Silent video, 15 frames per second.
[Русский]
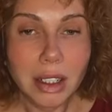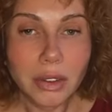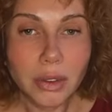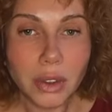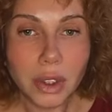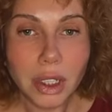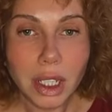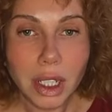
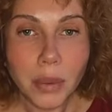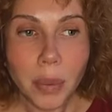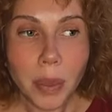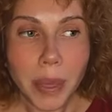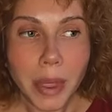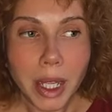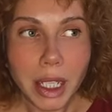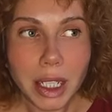Вот.
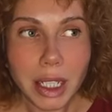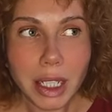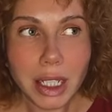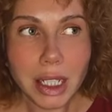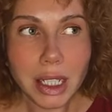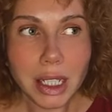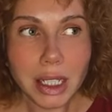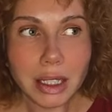
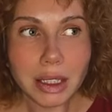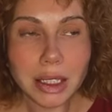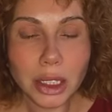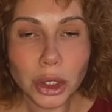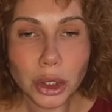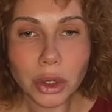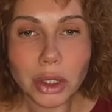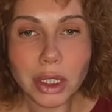И
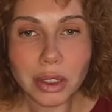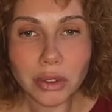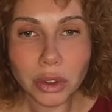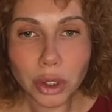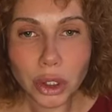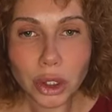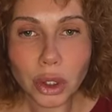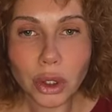за счет
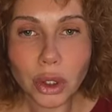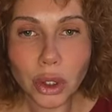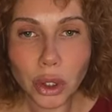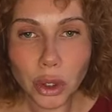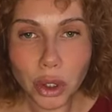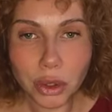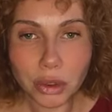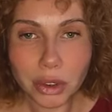того, что
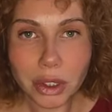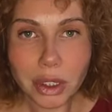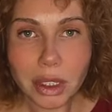кровь